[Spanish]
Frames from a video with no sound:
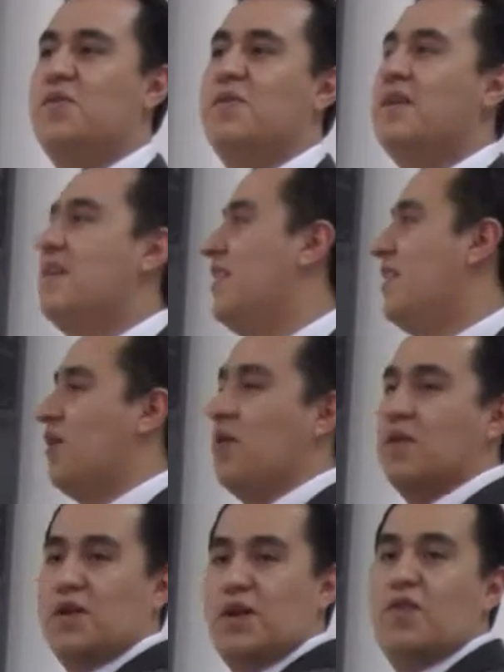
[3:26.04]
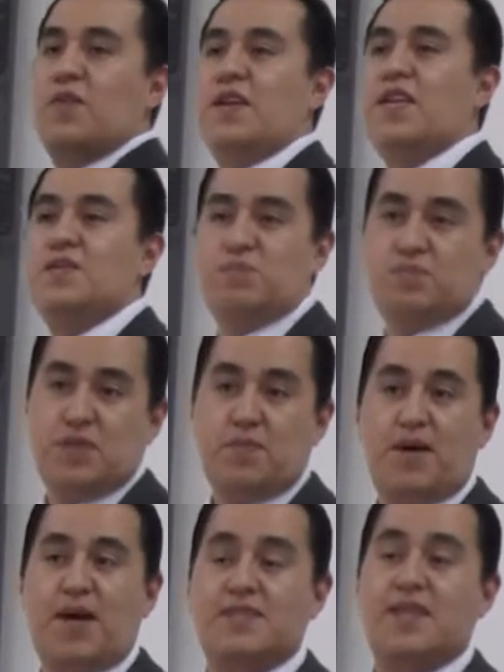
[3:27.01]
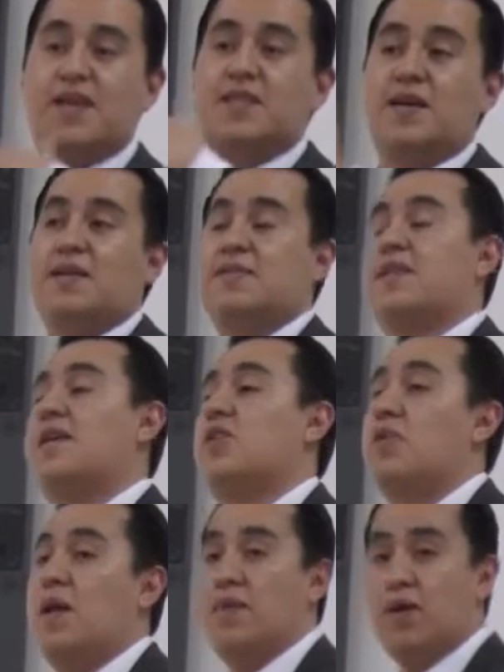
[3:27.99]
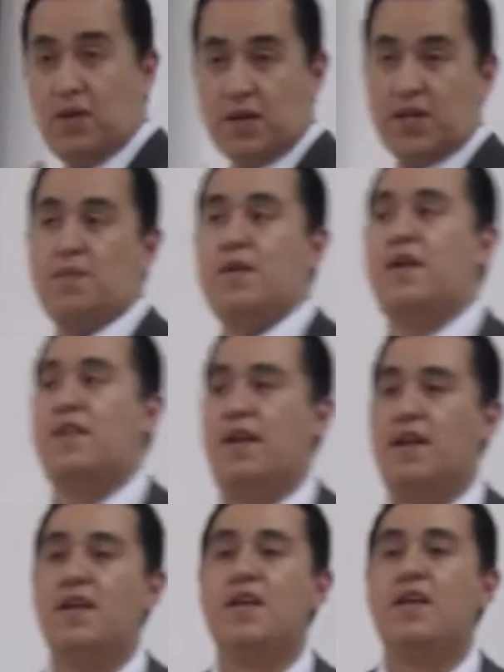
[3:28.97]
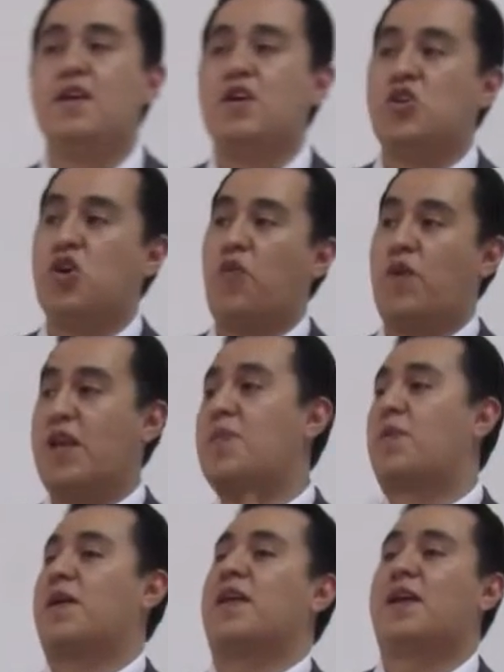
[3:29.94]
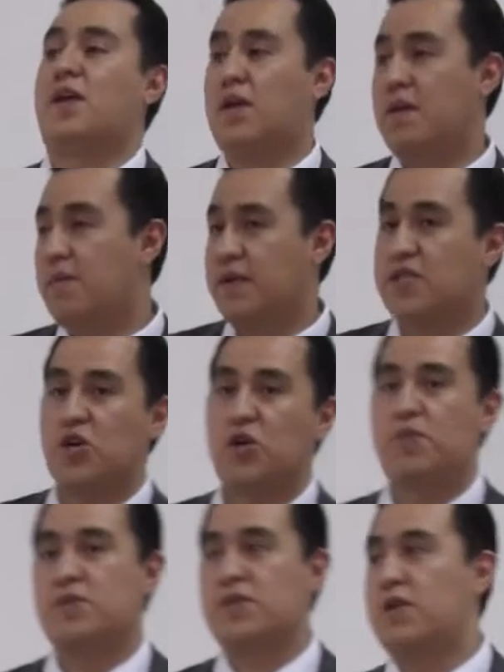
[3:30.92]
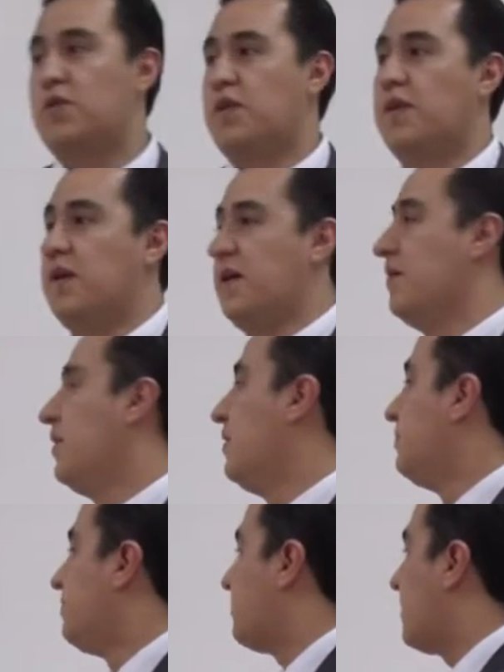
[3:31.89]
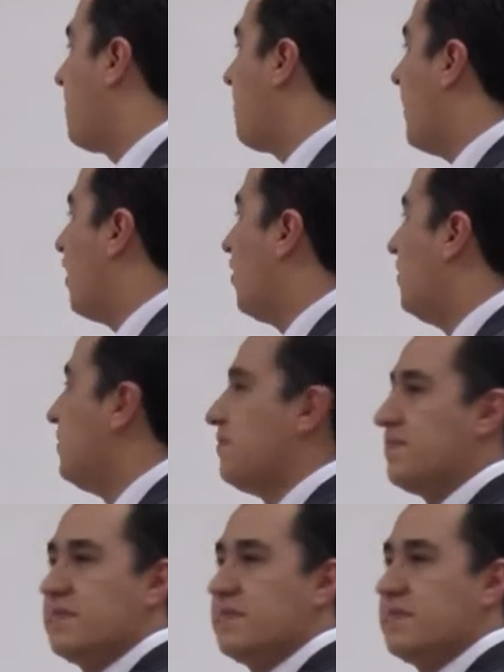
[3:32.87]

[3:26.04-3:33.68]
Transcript: ¿no? La contadora feliz, se paga, se, se, cobra más con régimen general. Yo feliz porque le creo a la empresa como persona jurídica, pero